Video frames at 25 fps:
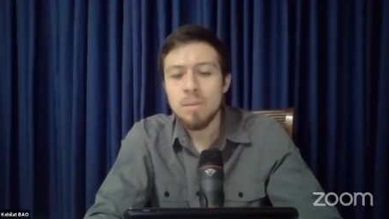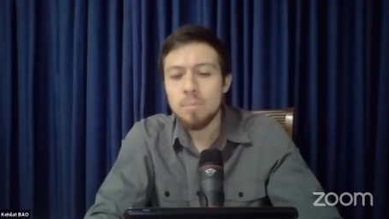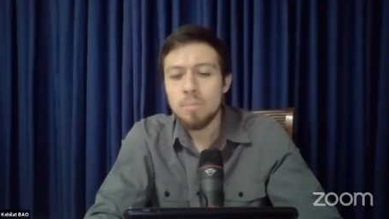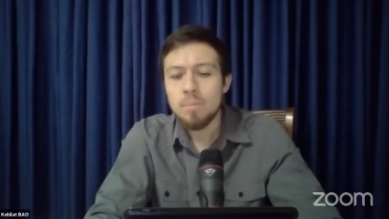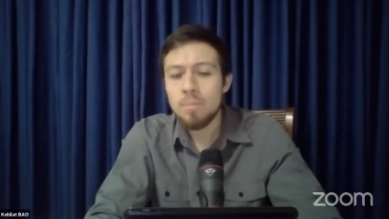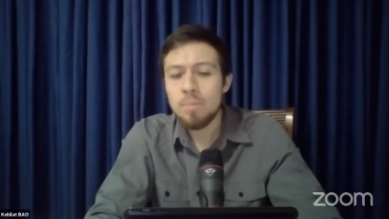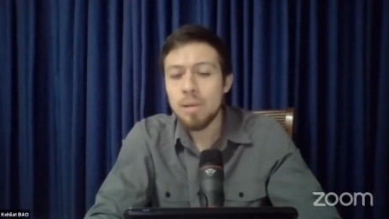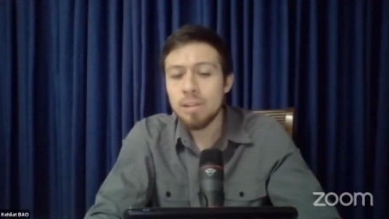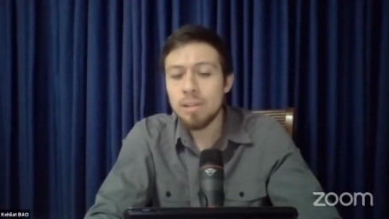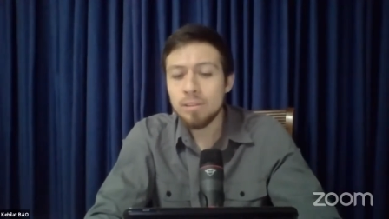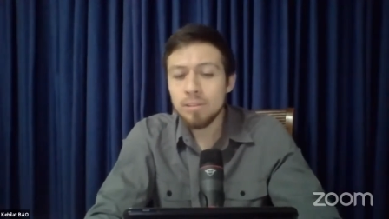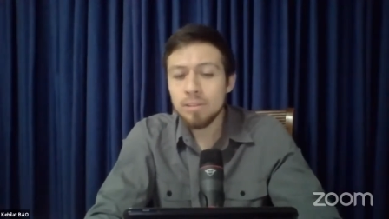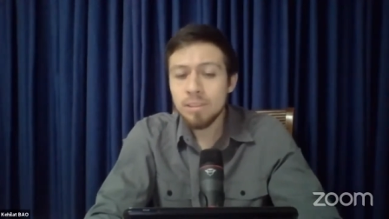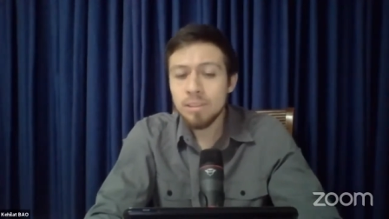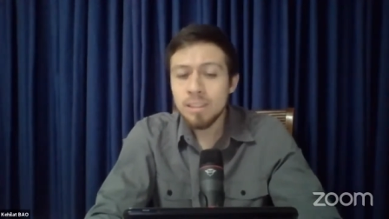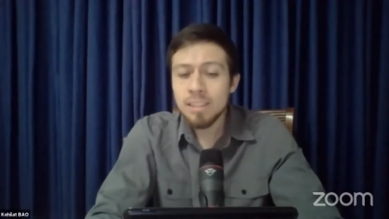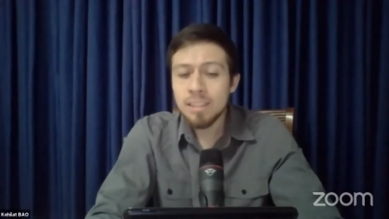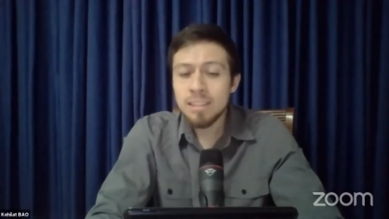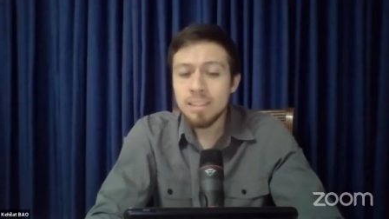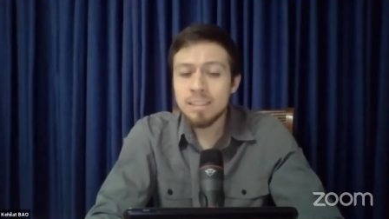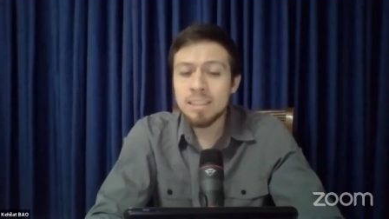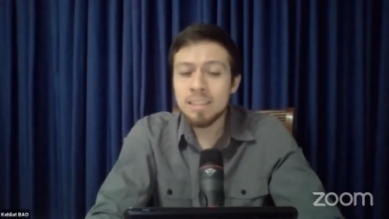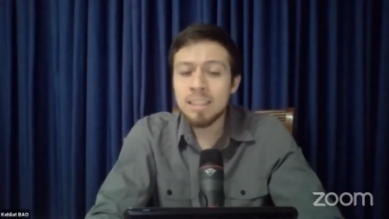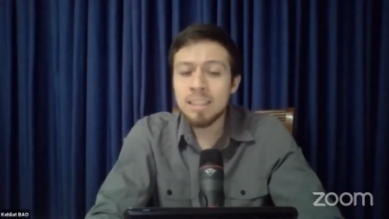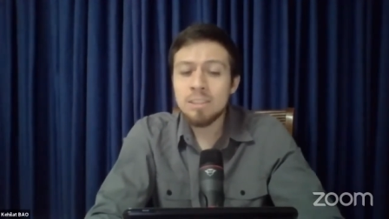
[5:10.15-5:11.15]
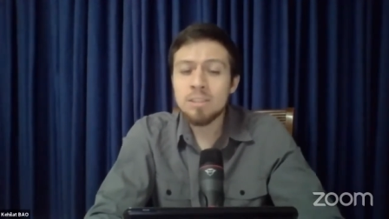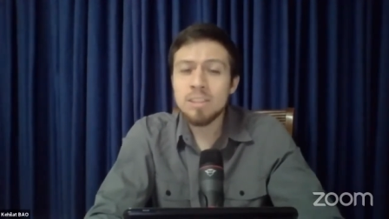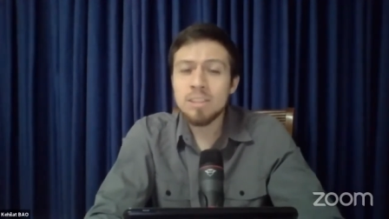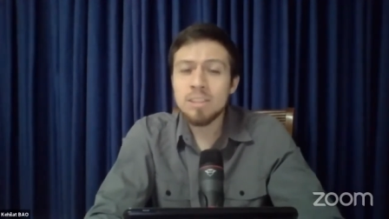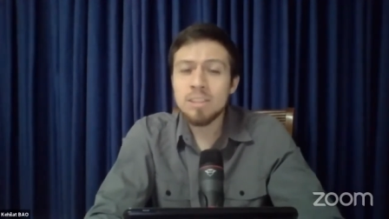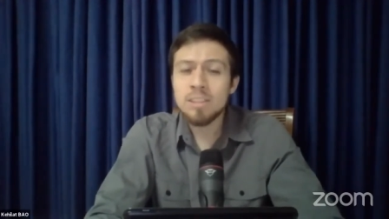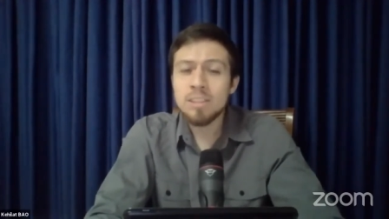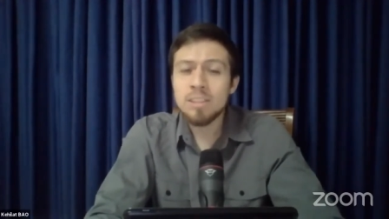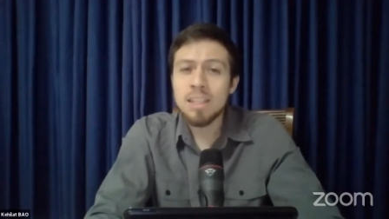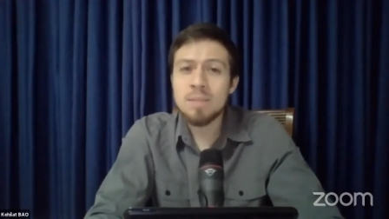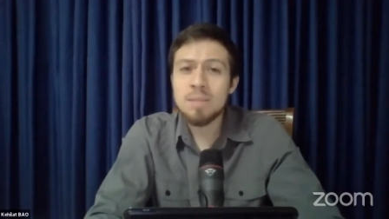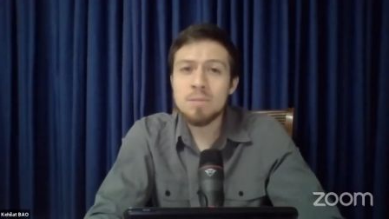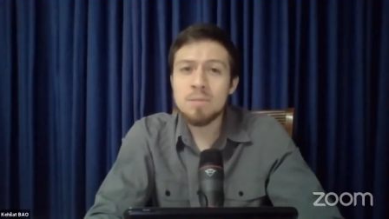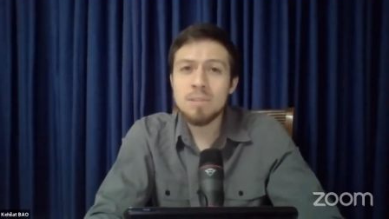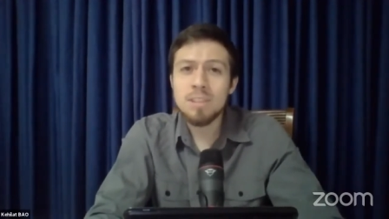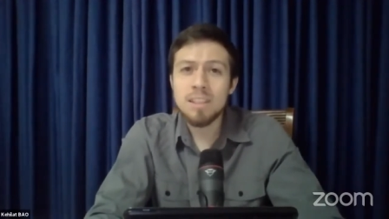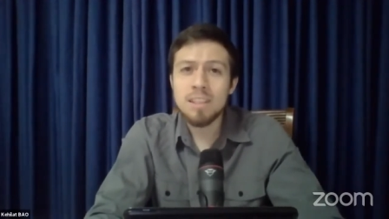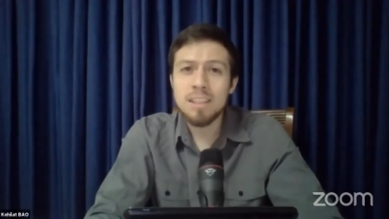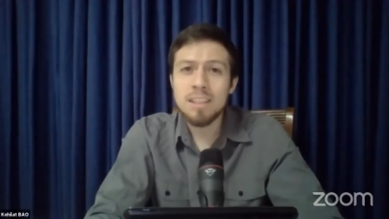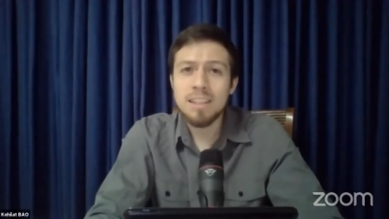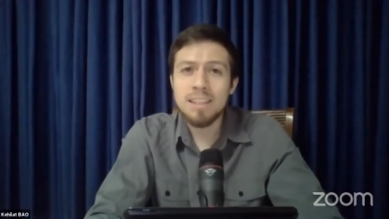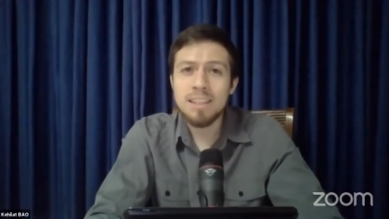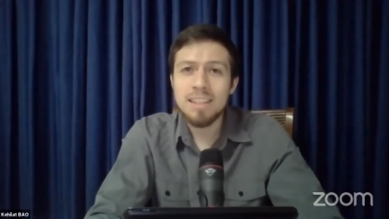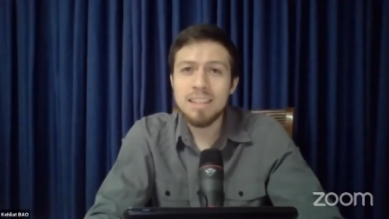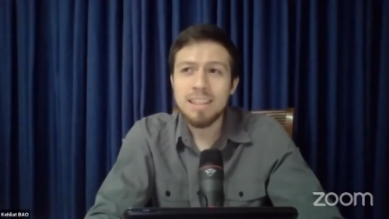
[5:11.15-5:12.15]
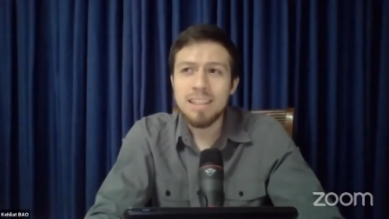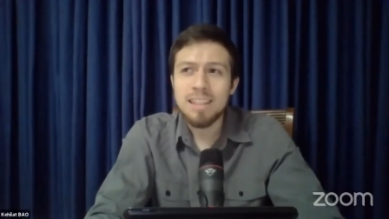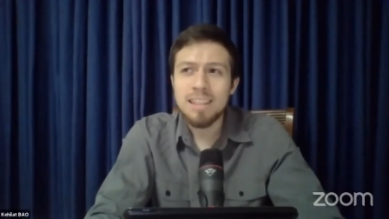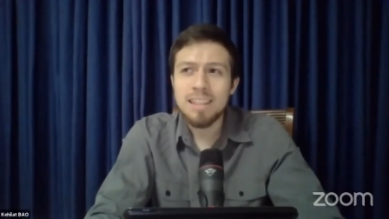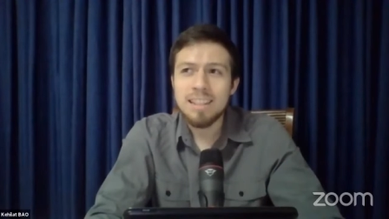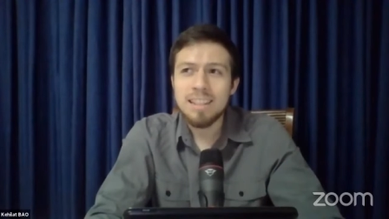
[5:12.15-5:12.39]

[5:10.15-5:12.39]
Pero sí notamos que